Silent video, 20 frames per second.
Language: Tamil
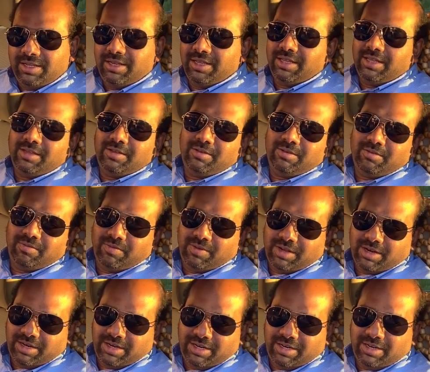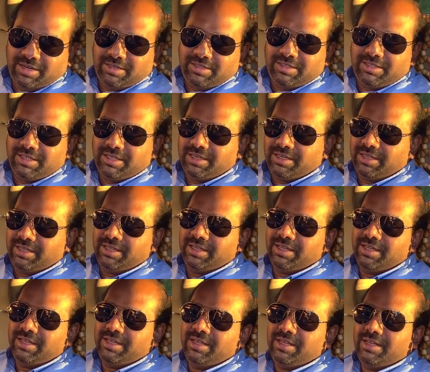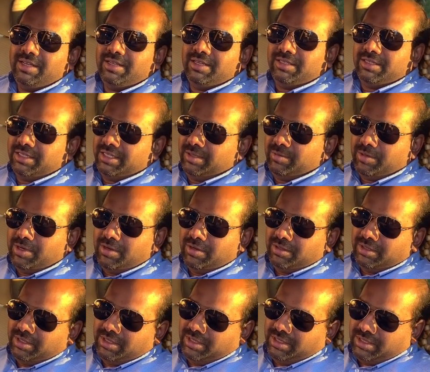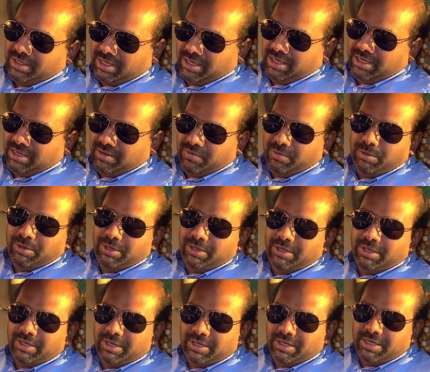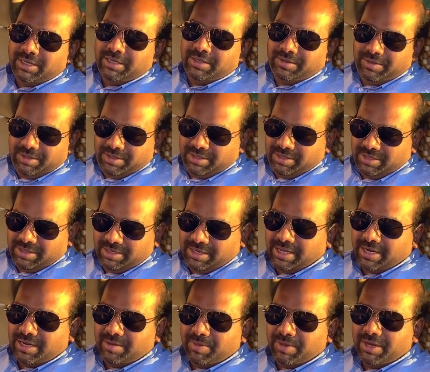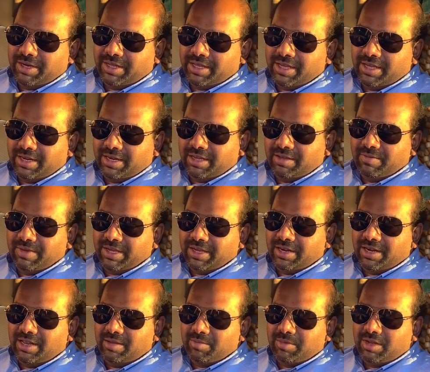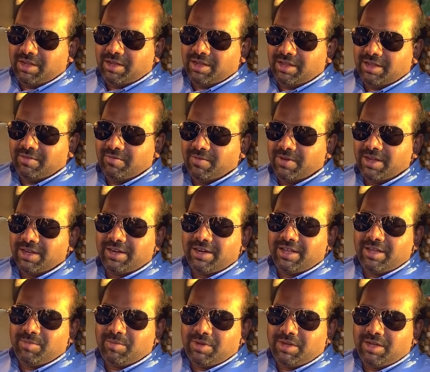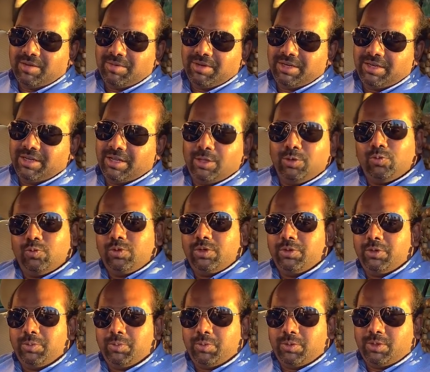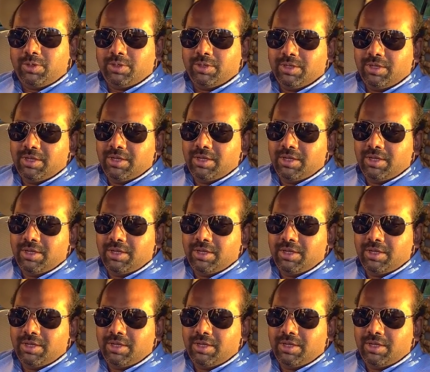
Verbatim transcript: சரி வரலைனாலும் சரி ஷீபா வந்து ஸ்ட்ராங்காக போயிட்டுருக்குங்க நிறைய பேர் கேட்குறீங்க விற்கலாமா வாங்கலாமா அப்படின்னு அது உங்கள் விருப்பம்